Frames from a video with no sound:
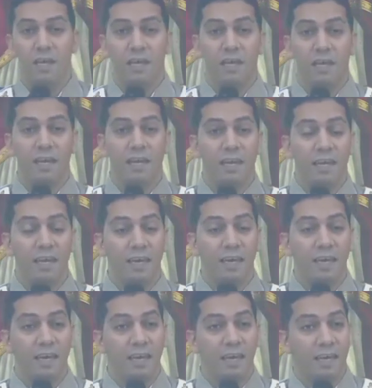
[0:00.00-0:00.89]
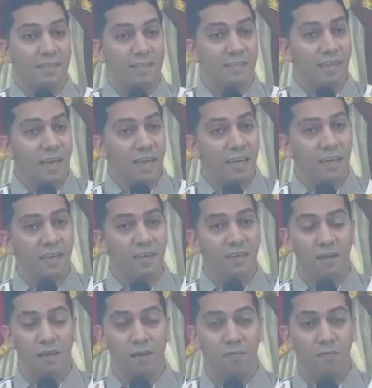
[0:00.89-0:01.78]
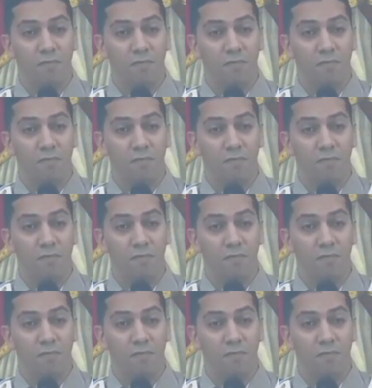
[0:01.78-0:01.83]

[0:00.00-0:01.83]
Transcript: الخسائر أو